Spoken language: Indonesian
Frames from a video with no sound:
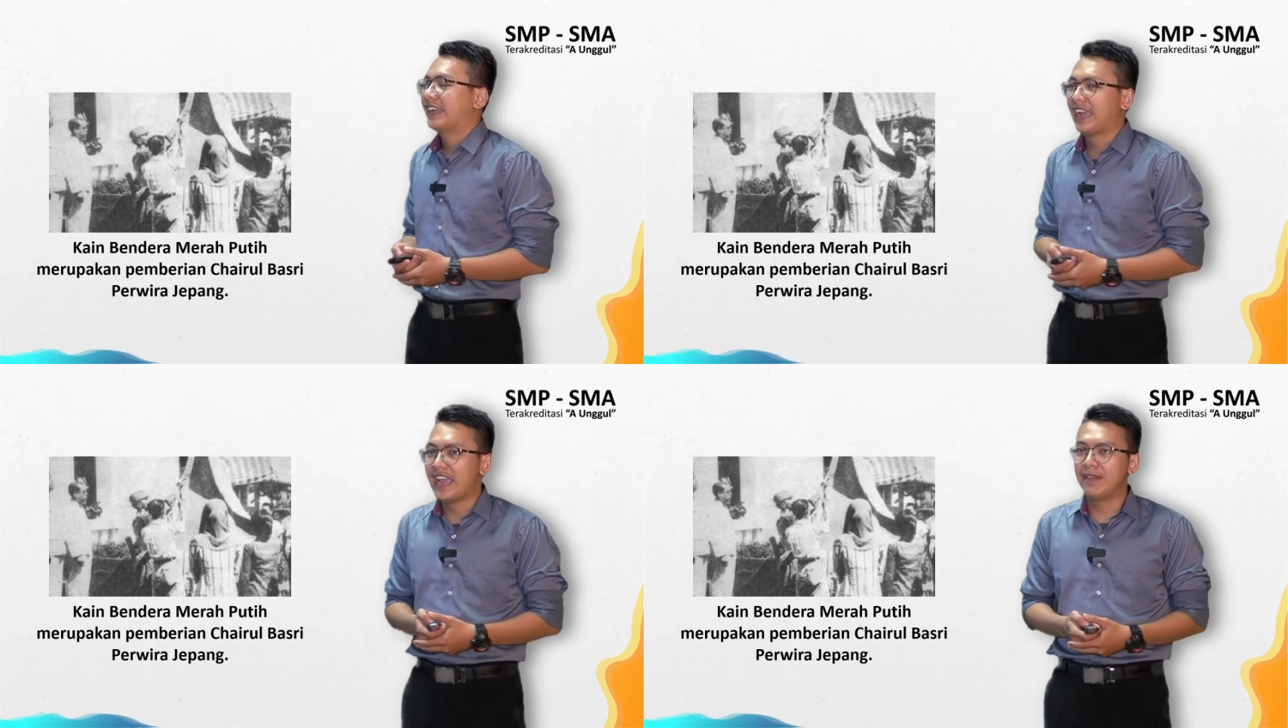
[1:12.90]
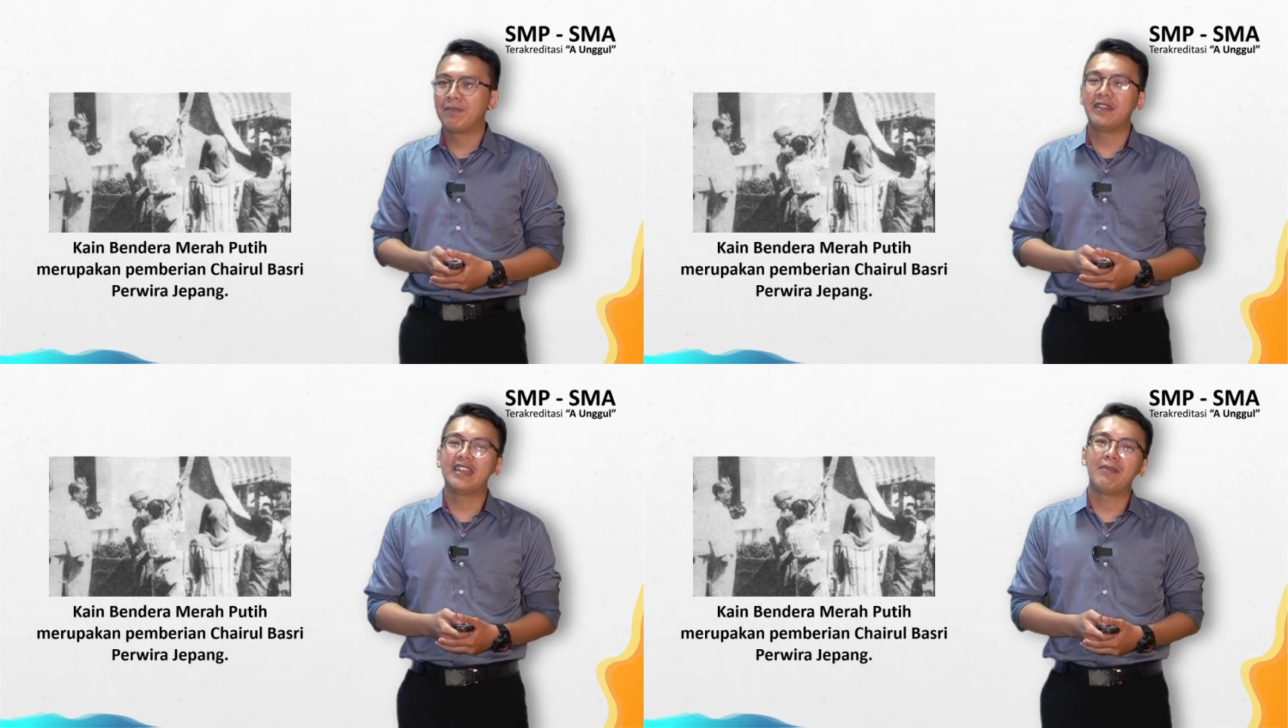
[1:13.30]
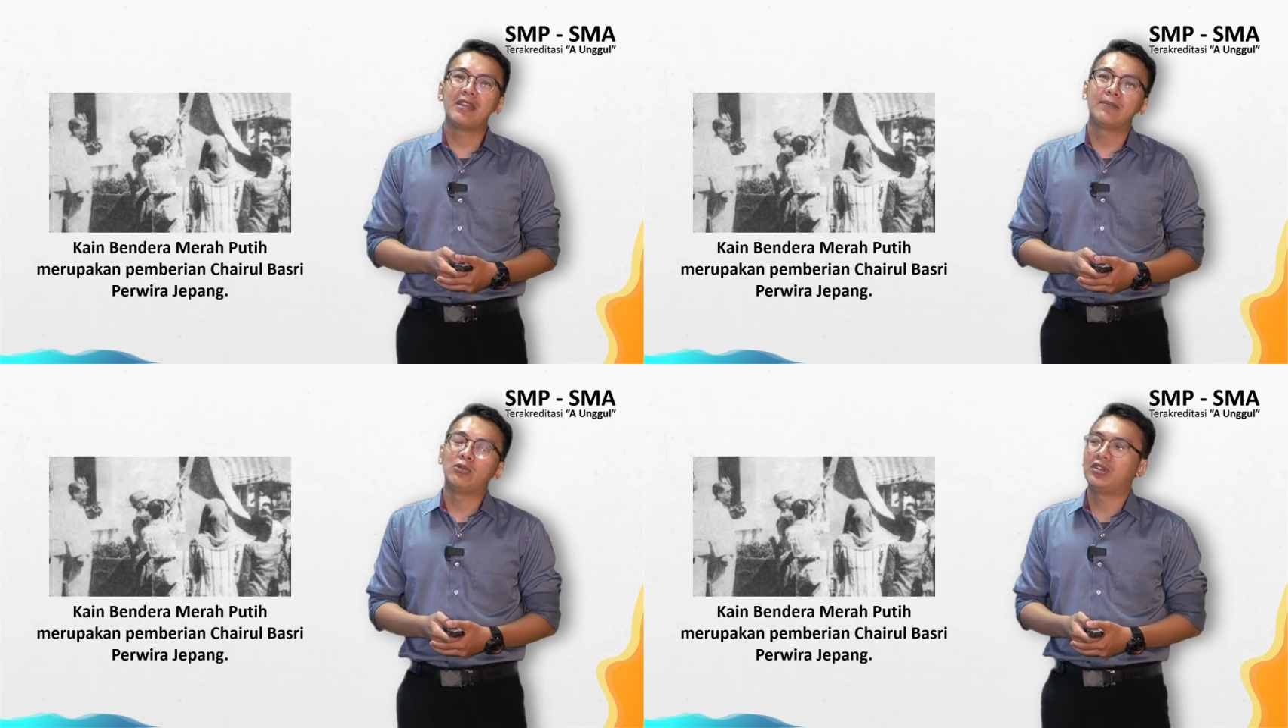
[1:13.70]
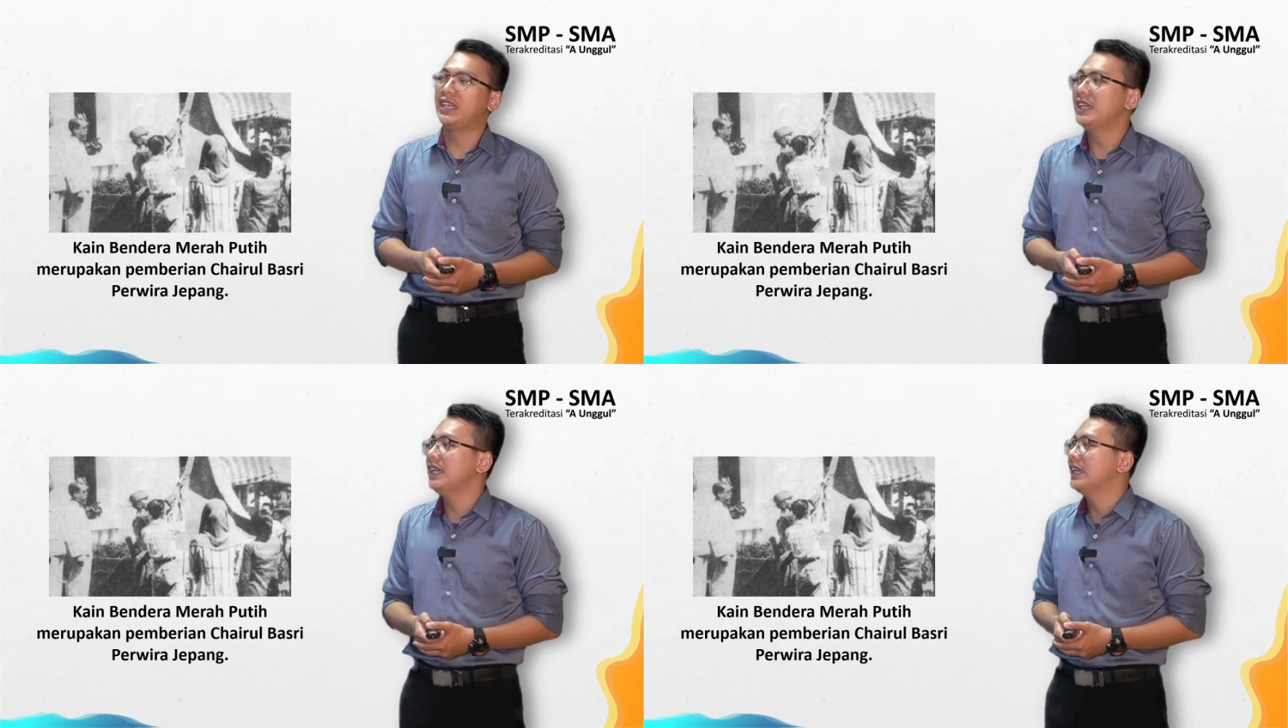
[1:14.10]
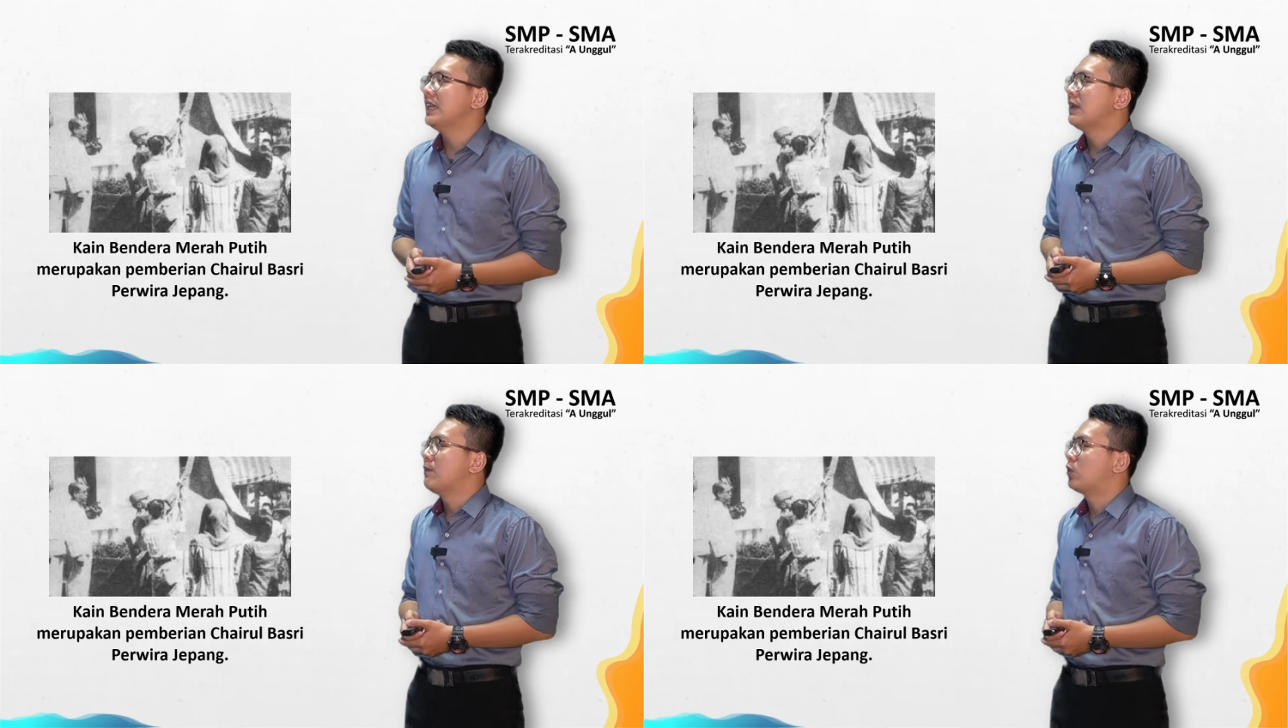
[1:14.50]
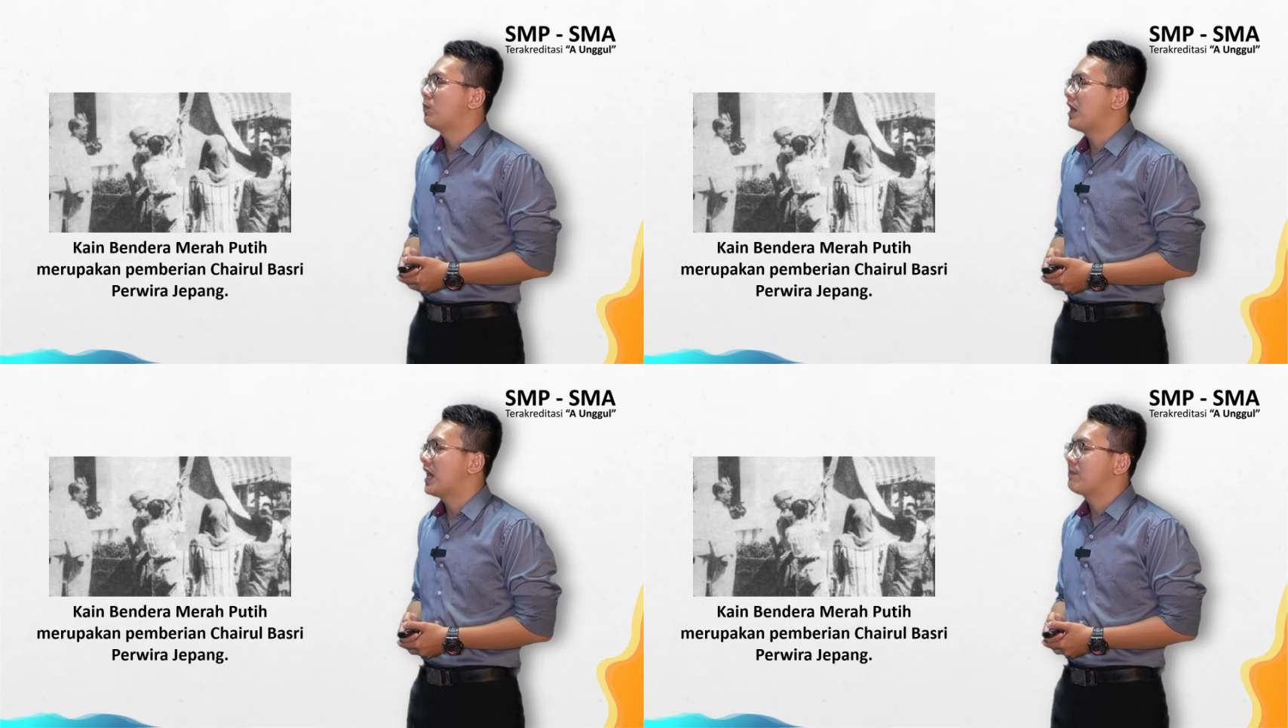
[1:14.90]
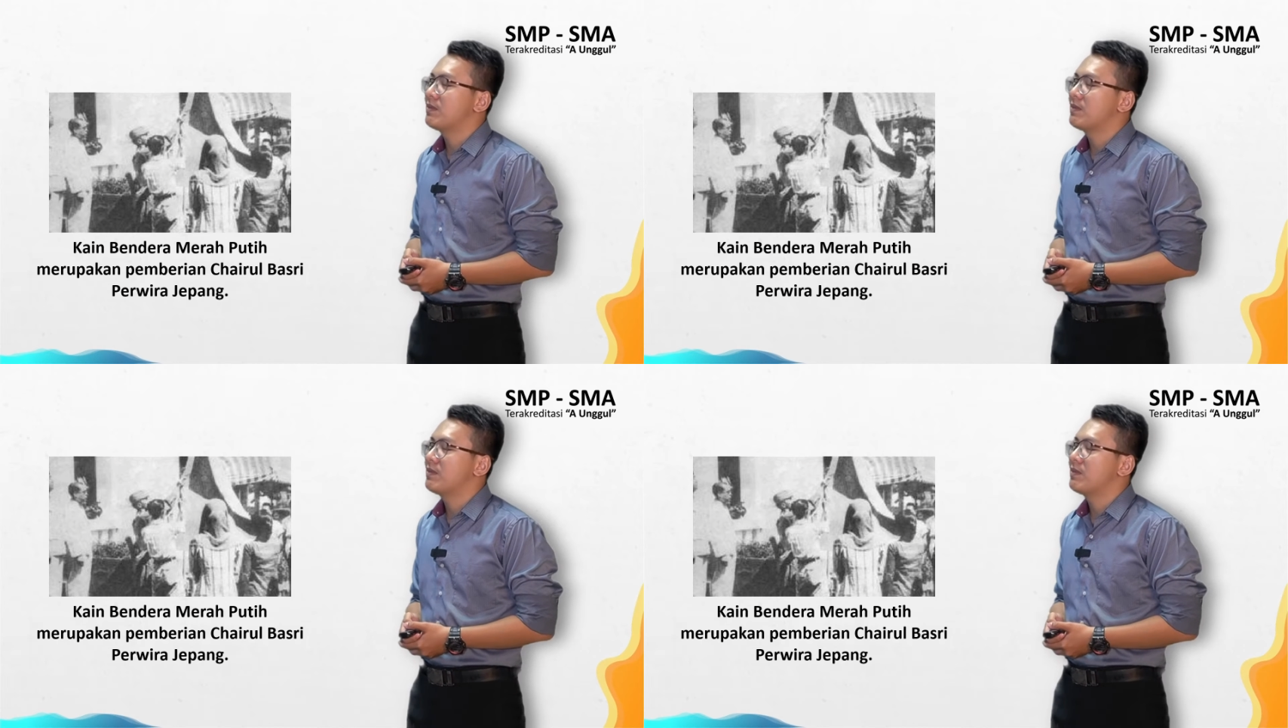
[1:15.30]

kain bendera merah putih merupakan